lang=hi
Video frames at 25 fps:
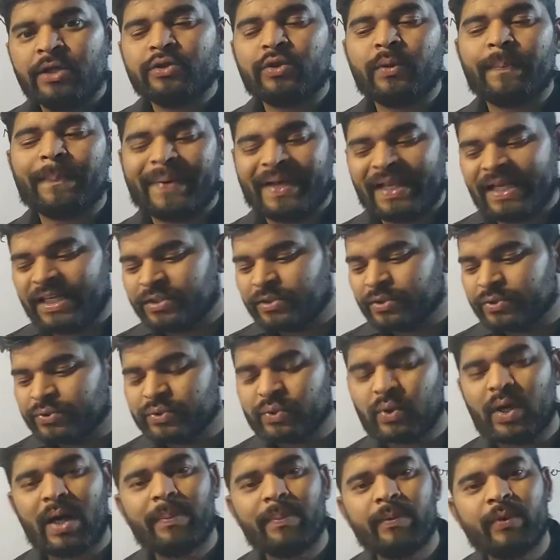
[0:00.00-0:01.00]
तो पहले
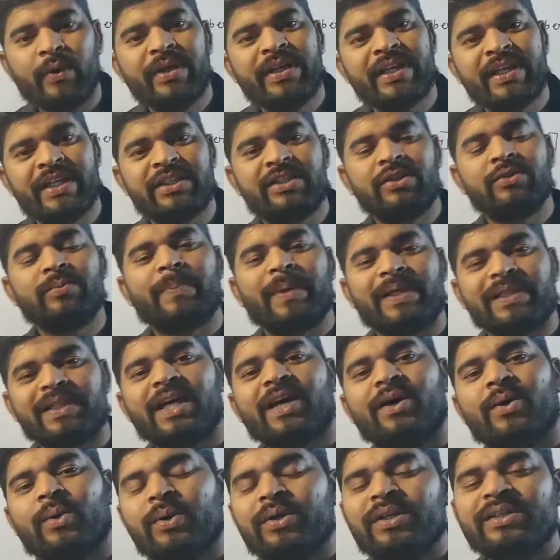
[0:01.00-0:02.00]
दोस्तों आपको ये तो
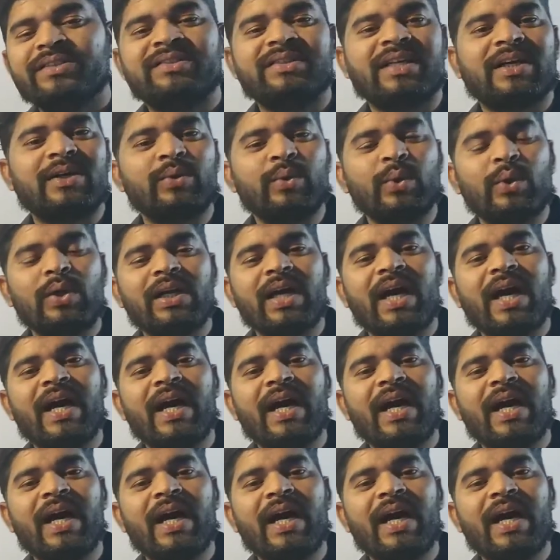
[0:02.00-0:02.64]
पता हो कि संकुल